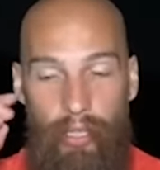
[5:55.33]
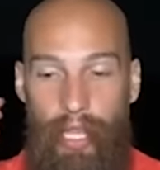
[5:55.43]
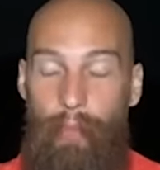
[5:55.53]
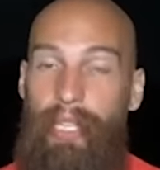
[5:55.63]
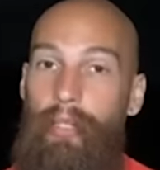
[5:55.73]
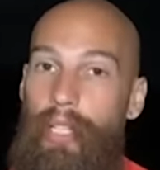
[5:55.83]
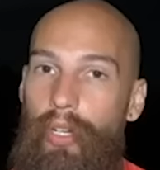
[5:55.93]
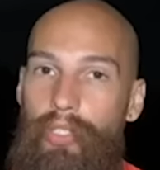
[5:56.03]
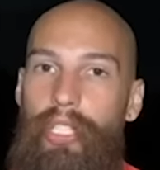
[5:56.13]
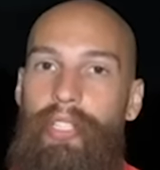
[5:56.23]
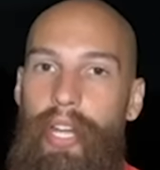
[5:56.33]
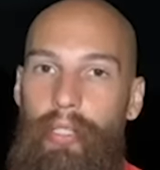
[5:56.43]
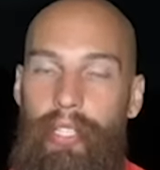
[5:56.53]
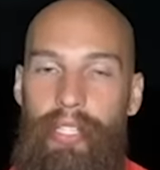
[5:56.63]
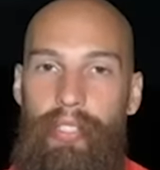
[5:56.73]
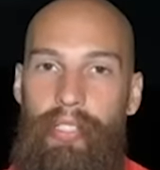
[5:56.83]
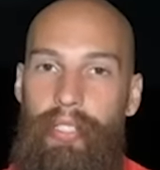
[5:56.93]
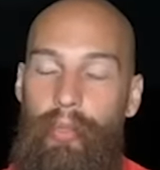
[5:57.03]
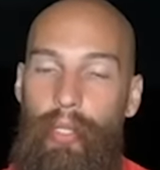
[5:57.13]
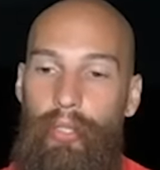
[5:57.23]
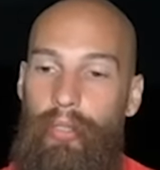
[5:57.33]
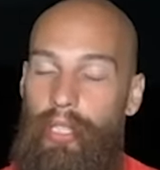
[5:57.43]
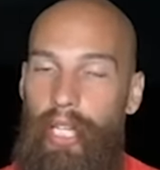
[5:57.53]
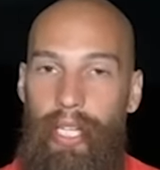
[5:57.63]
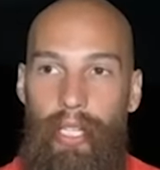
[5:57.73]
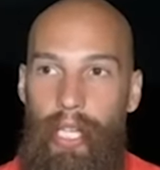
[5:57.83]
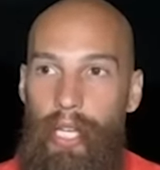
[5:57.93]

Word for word: ya me tengo que concentrar otra vez en el circuito, porque